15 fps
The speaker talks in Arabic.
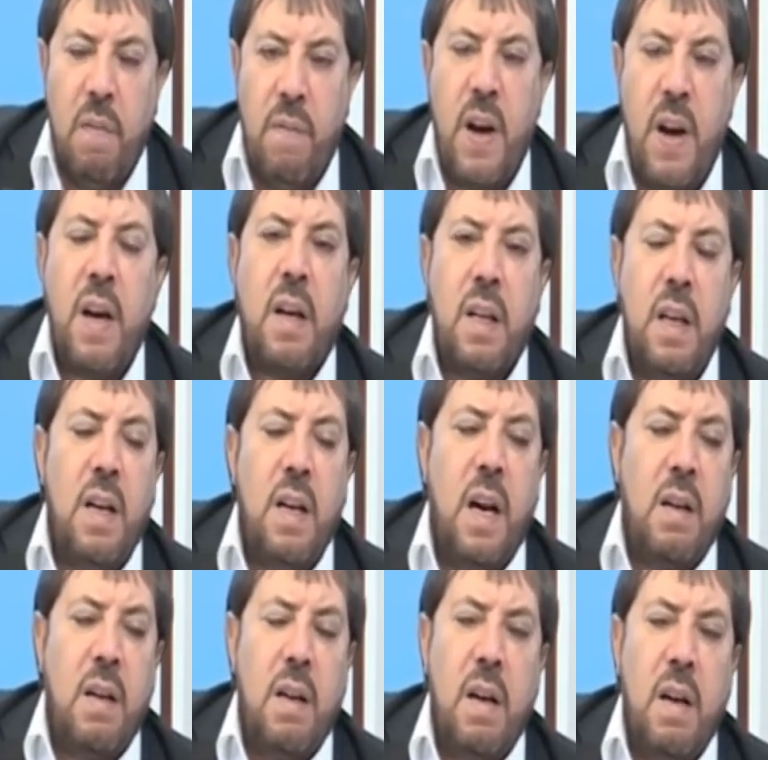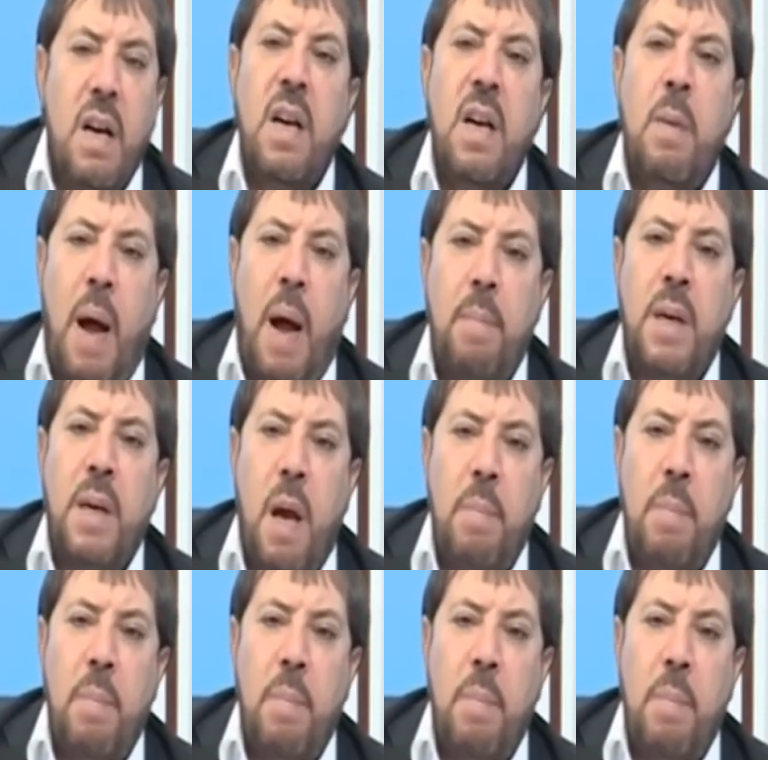فيقينا أن محمد